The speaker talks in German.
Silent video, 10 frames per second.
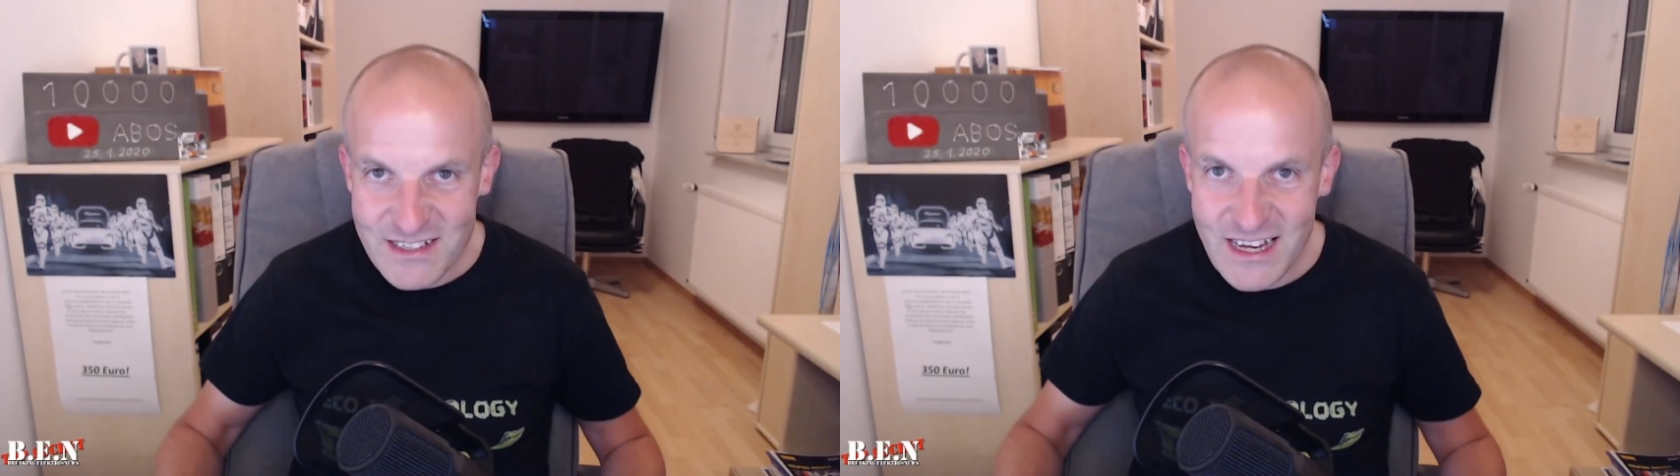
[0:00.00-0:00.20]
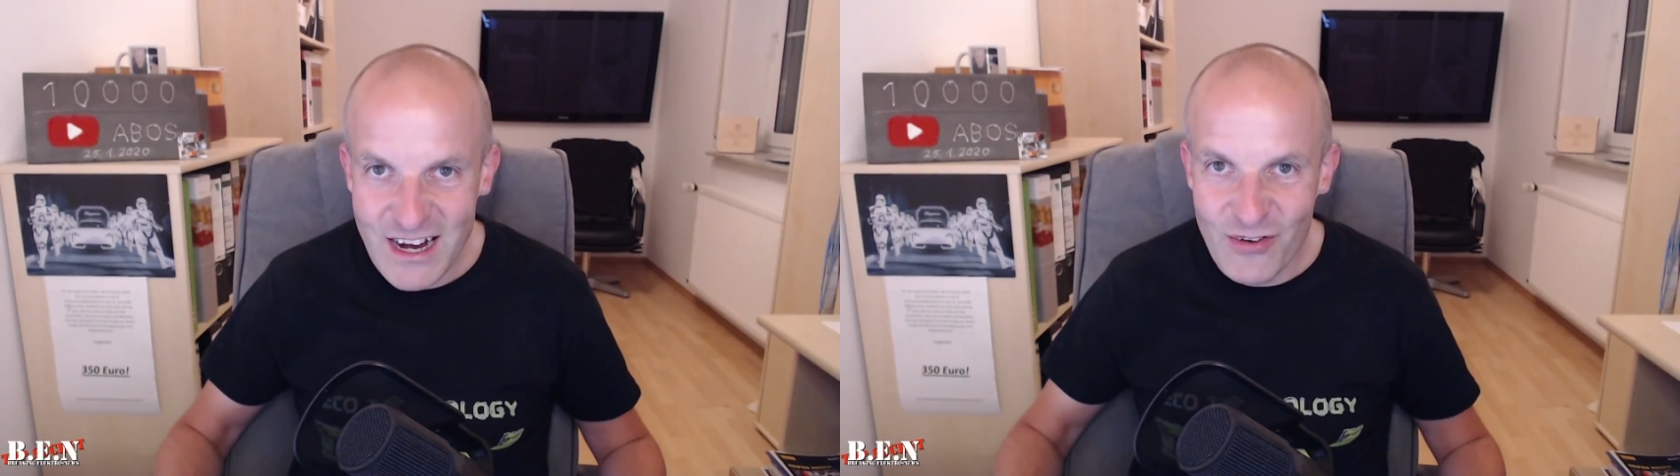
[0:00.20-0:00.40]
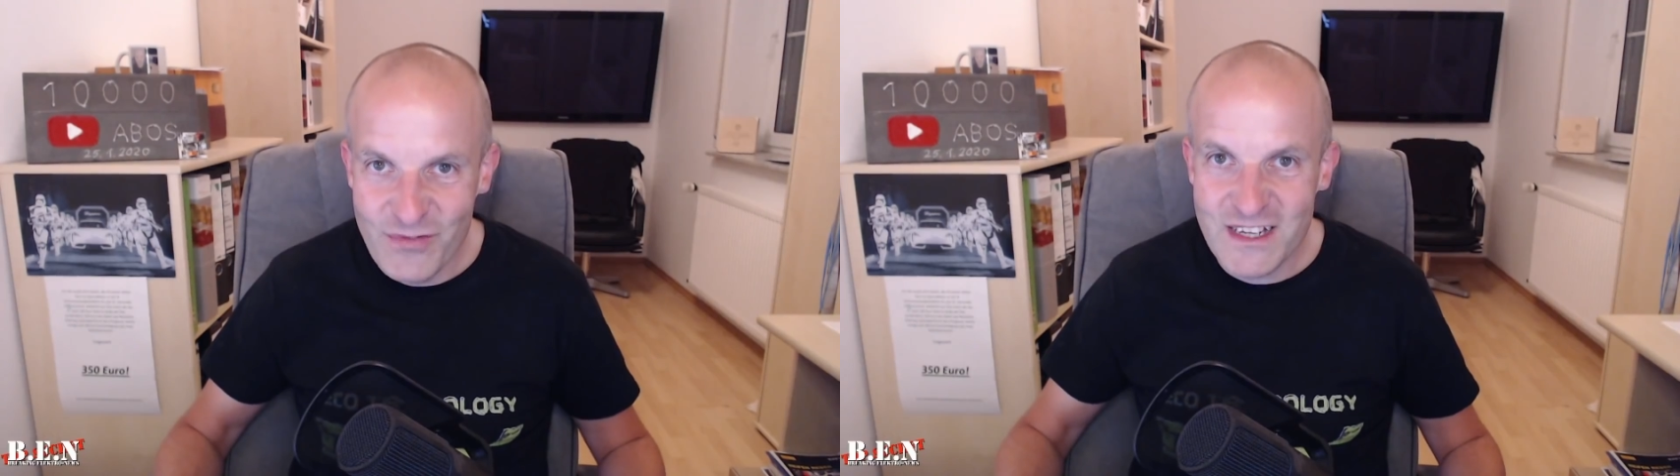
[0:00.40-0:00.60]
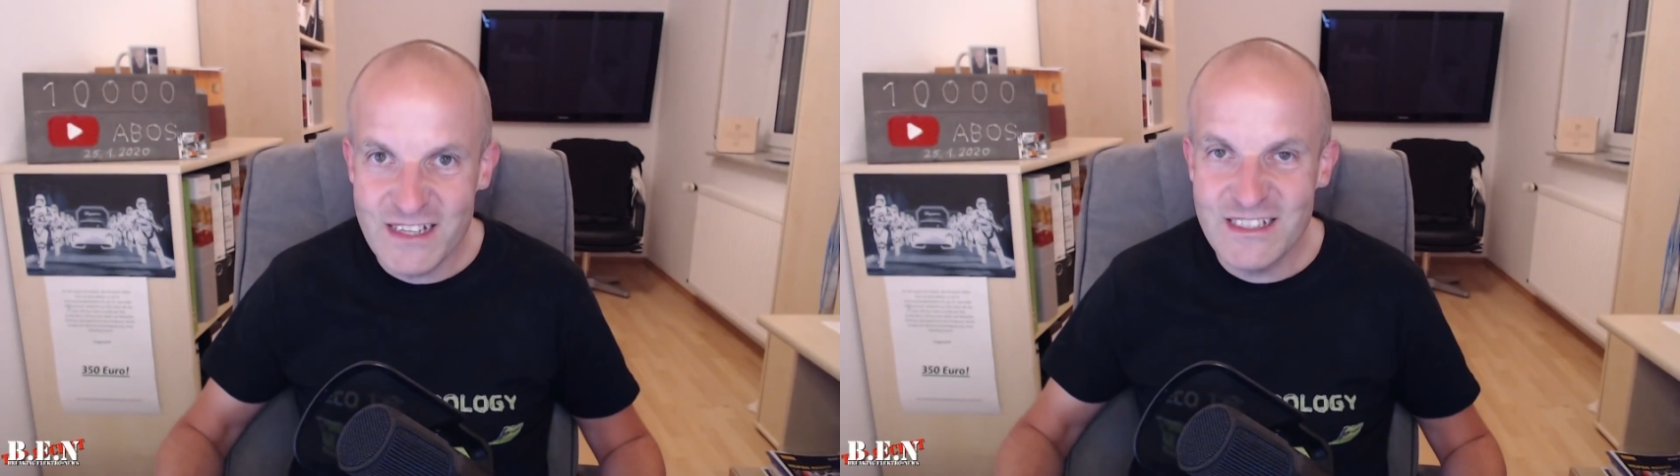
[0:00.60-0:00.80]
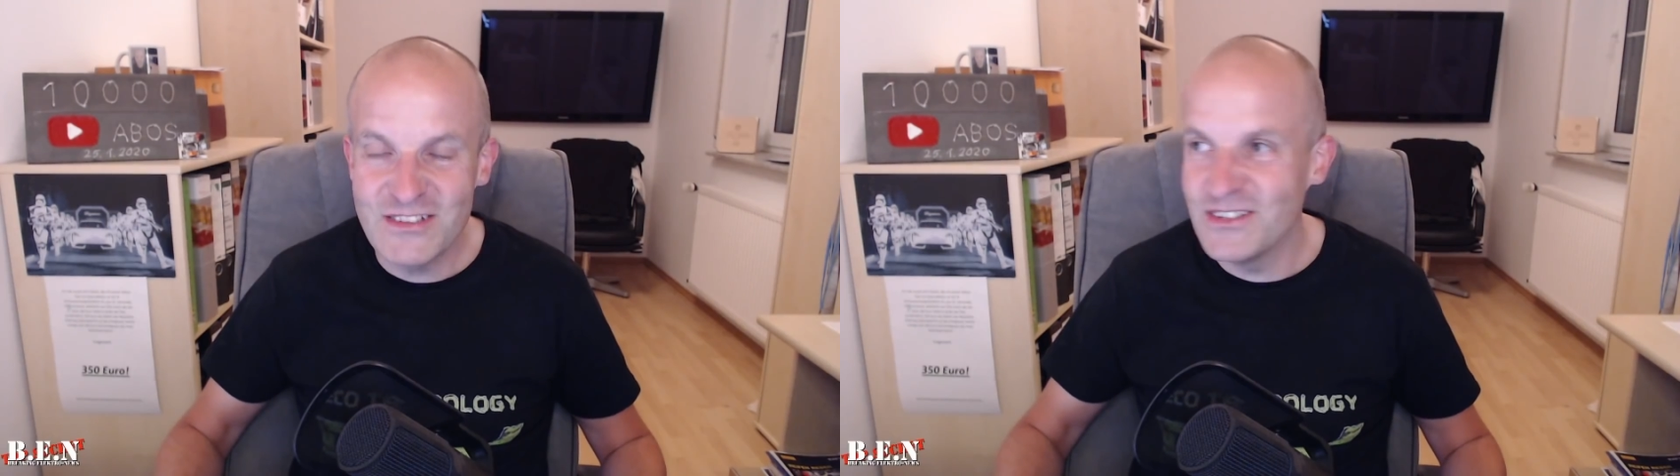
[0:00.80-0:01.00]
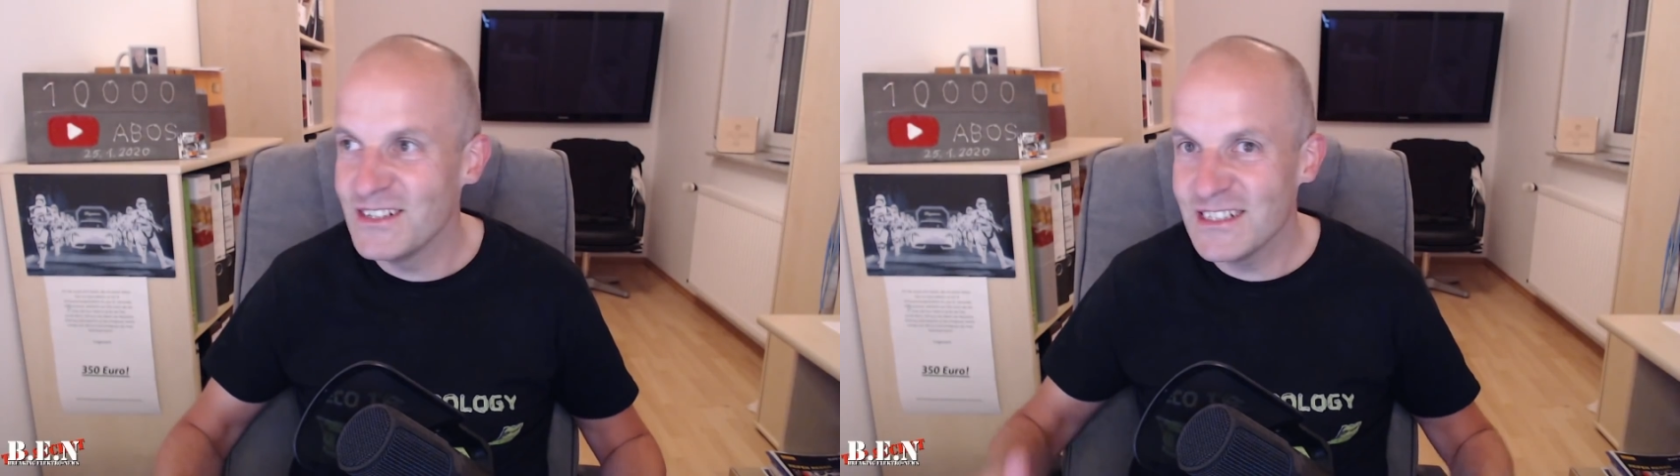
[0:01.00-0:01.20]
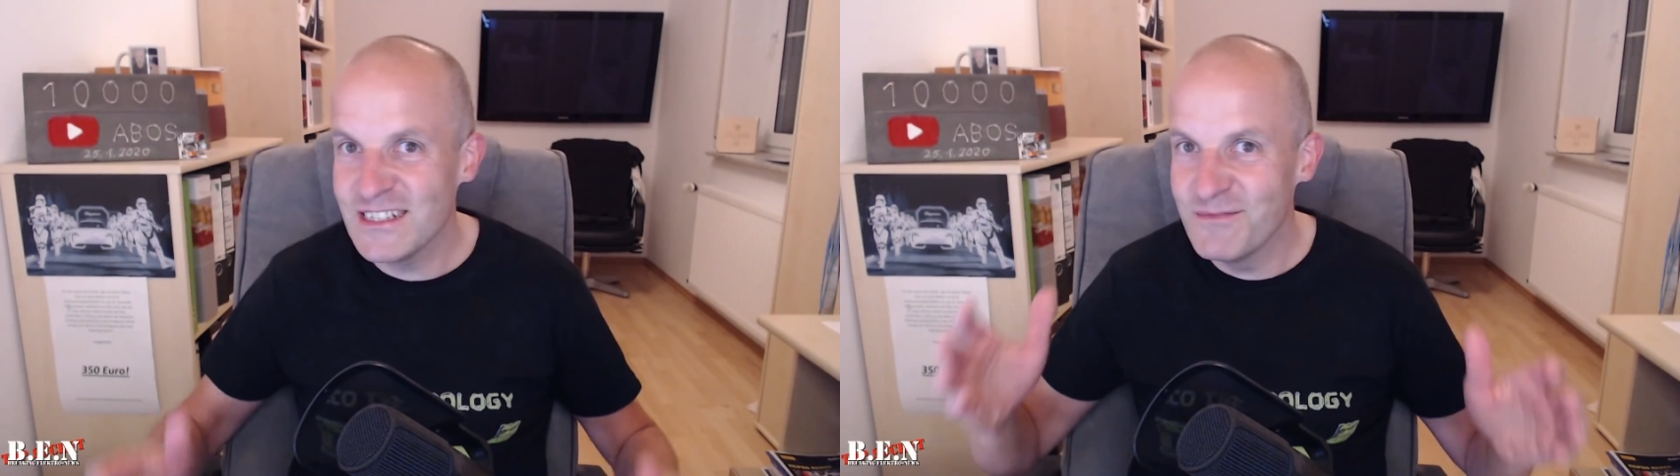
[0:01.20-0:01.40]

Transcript: was hier auftritt, sondern es